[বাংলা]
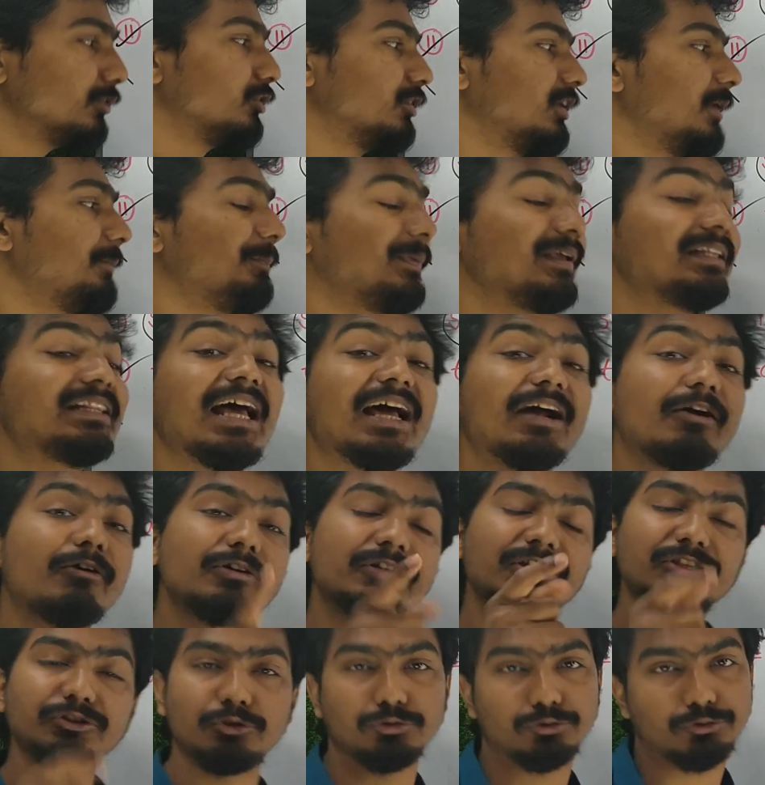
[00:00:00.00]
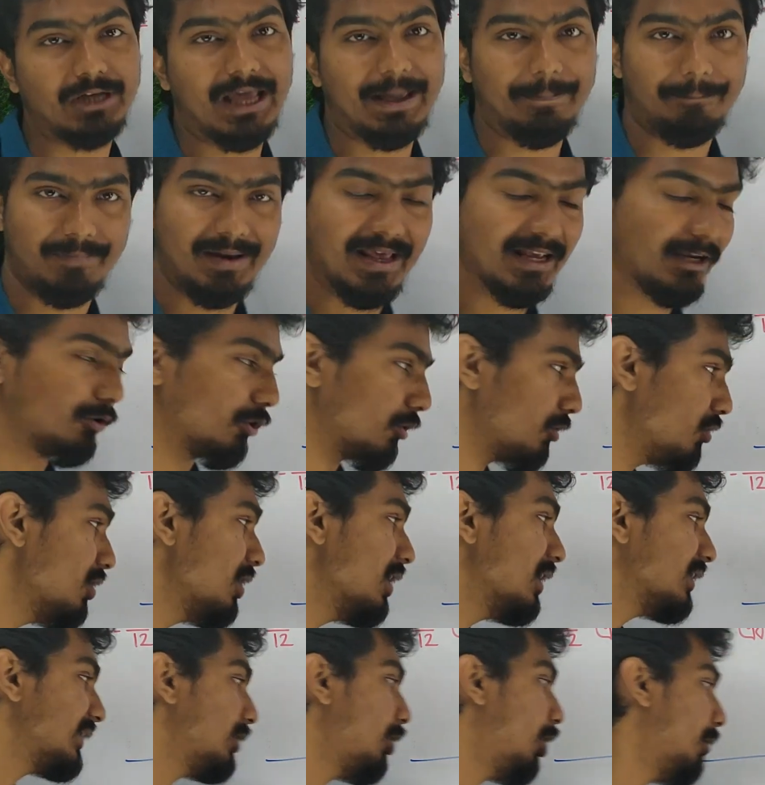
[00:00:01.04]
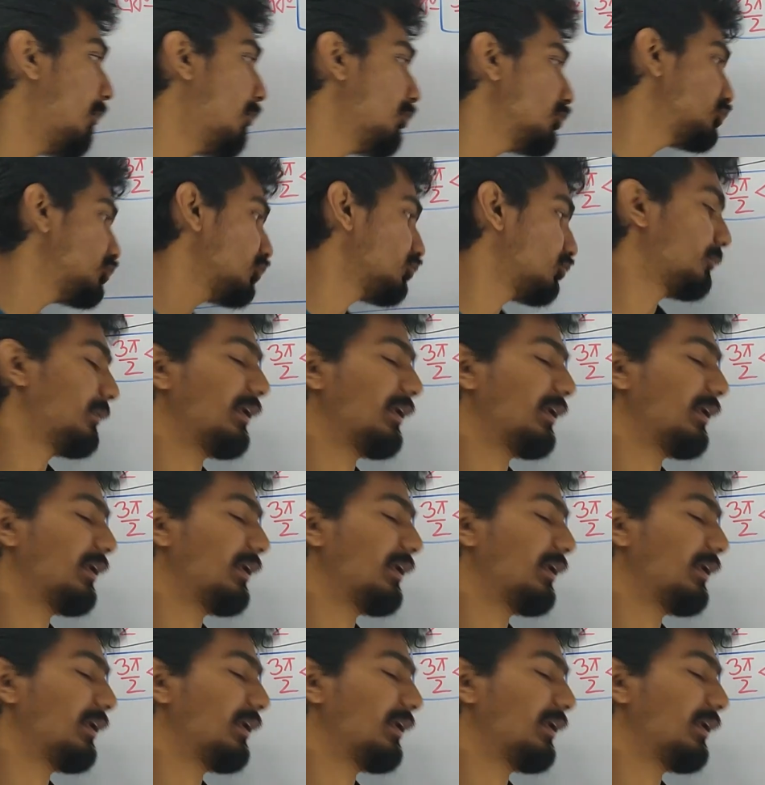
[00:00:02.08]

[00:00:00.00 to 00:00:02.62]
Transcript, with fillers: তুমি যদি পিথাগরাসের সূত্র অ্যাপ্লাই করো তাহলে অবশ্যই